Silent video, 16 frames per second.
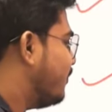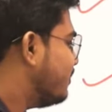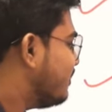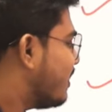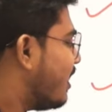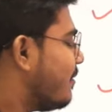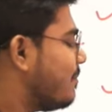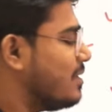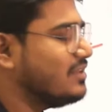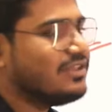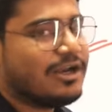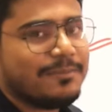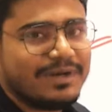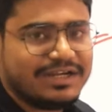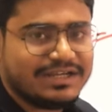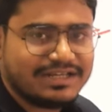ফিজিক্যাল
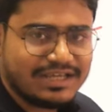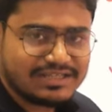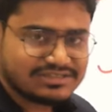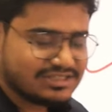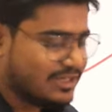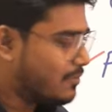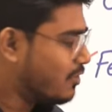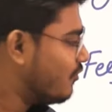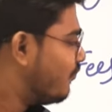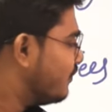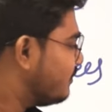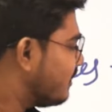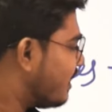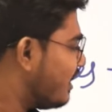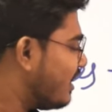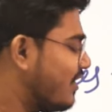মেজারমেন্ট টেস্ট এবং
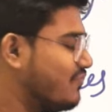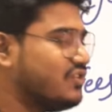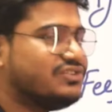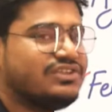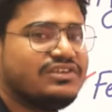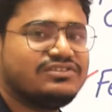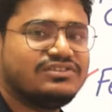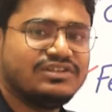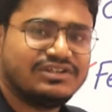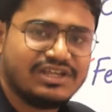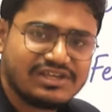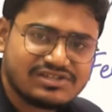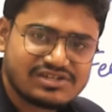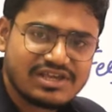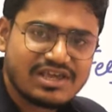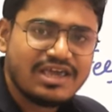ফিজিক্যাল এফিসিয়েন্সি
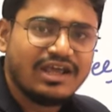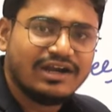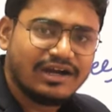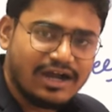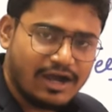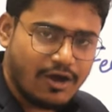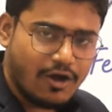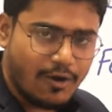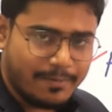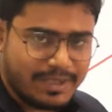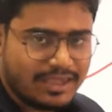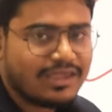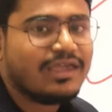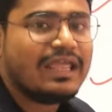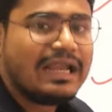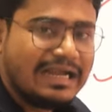টেস্ট হবে
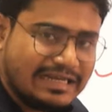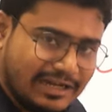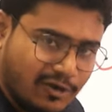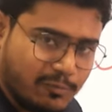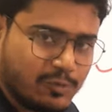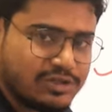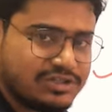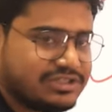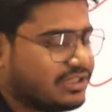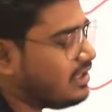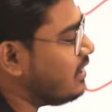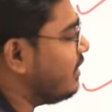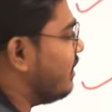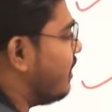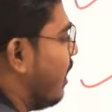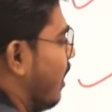এটাও বলছি
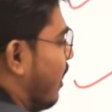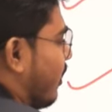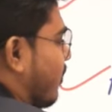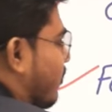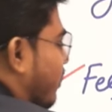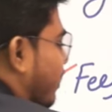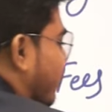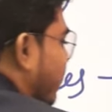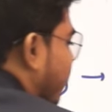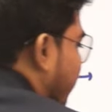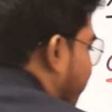কি